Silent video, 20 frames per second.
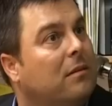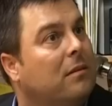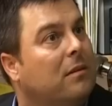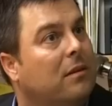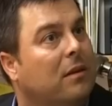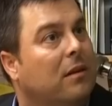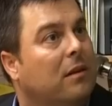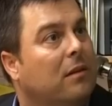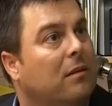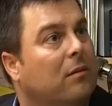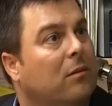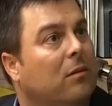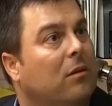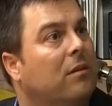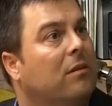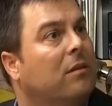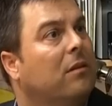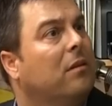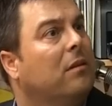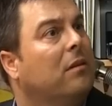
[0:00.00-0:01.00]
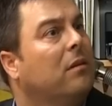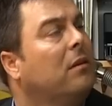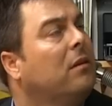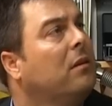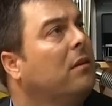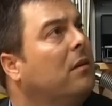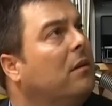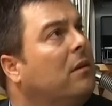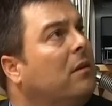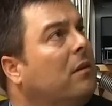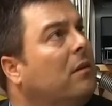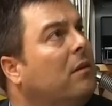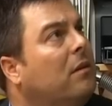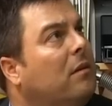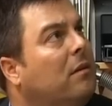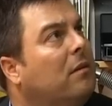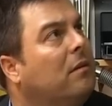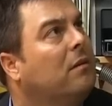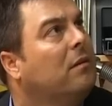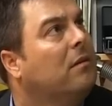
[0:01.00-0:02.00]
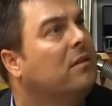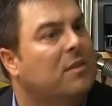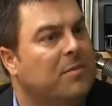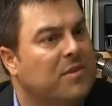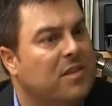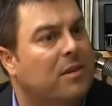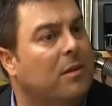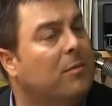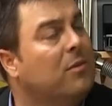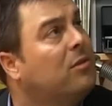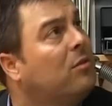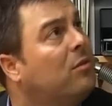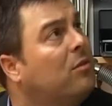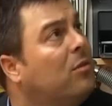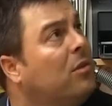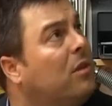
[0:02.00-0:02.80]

Ja, und? Was habe ich damit zu tun?